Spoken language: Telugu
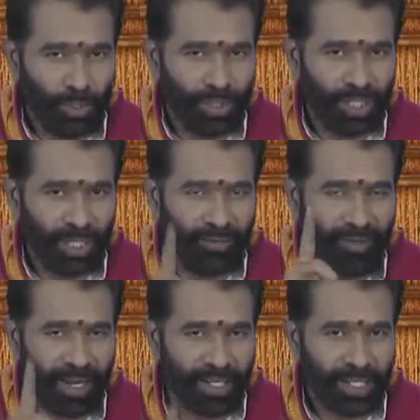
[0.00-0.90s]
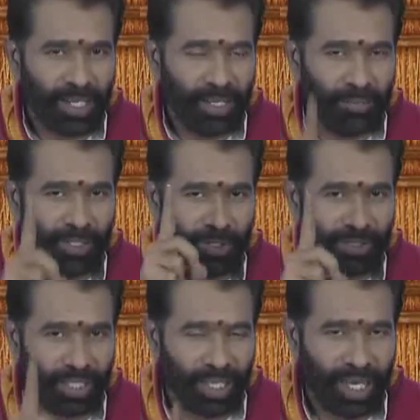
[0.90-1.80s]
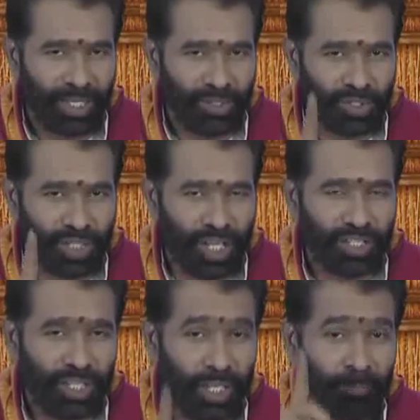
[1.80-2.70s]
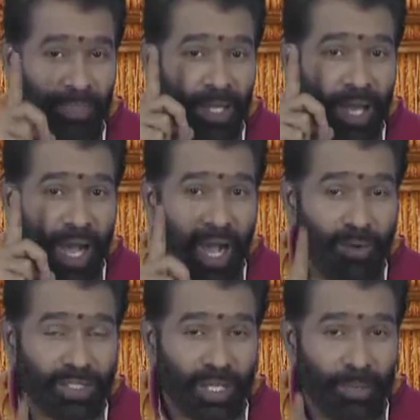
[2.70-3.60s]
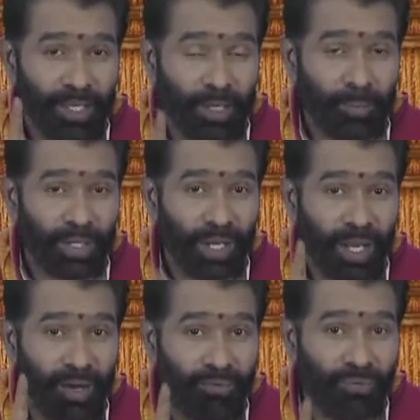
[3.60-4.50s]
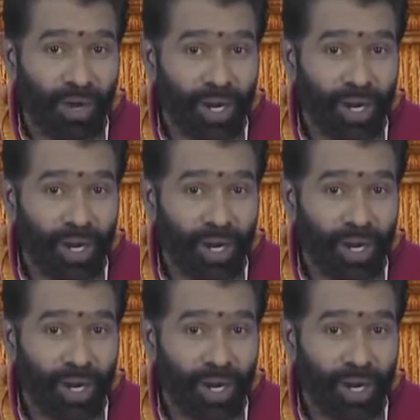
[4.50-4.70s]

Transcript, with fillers: ఈరోజే వెంటనే మీరు తయారు చేసి అవసరమైనప్పుడల్లా